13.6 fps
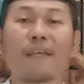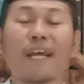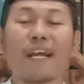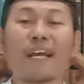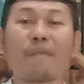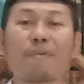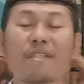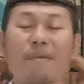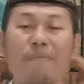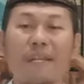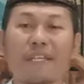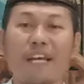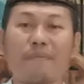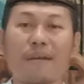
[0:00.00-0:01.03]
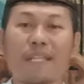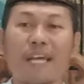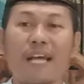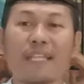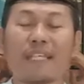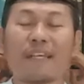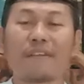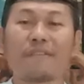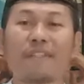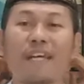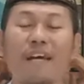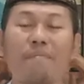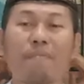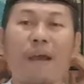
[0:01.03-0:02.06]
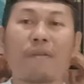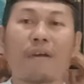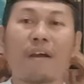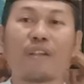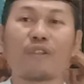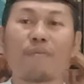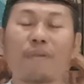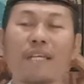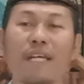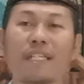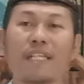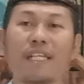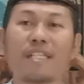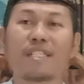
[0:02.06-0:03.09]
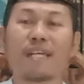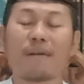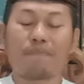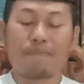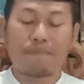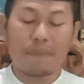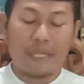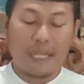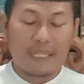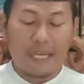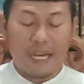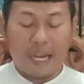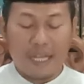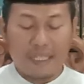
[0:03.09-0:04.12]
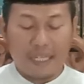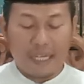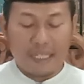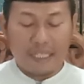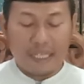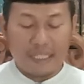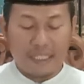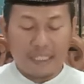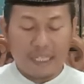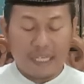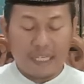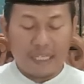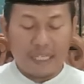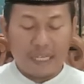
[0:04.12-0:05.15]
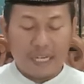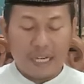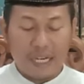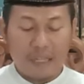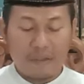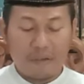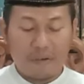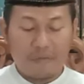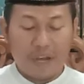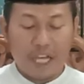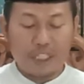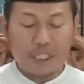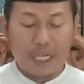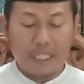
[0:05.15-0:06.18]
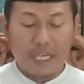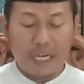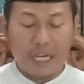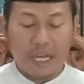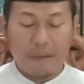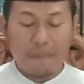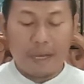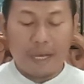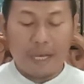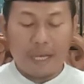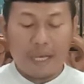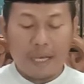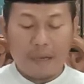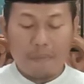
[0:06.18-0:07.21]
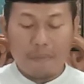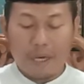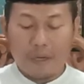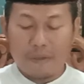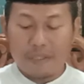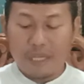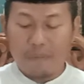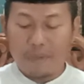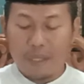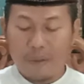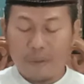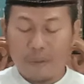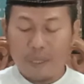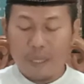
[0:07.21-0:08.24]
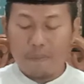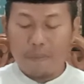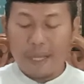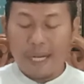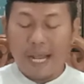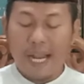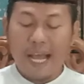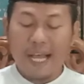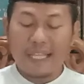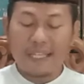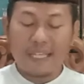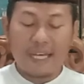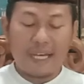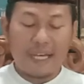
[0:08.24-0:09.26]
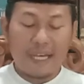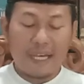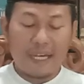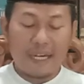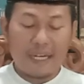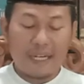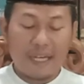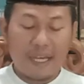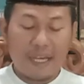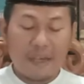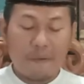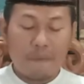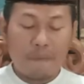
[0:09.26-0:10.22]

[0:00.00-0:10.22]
yang nggak bisa melihat dengan mata hati, ya sudah, makhluk Allah itu menjadi hijab perantara antara dia dengan Allah. Fa'ashadakama kama baroza minhu minal athar. Nah,